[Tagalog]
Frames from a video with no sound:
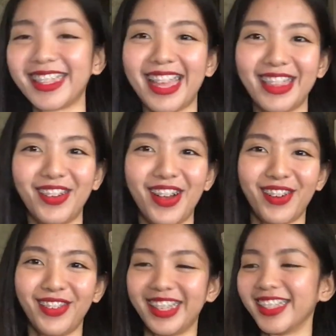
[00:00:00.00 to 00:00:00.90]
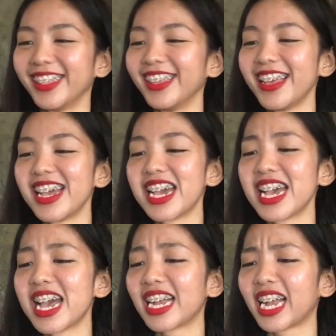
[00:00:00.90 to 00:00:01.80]
Natatawa ko.
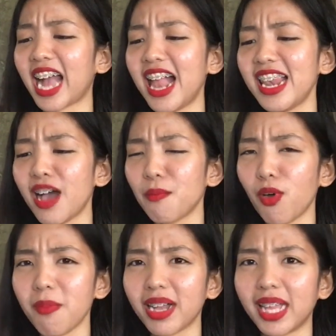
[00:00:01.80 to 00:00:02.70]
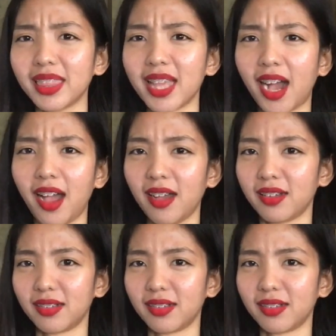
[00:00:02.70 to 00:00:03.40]
Kala mo maganda ka?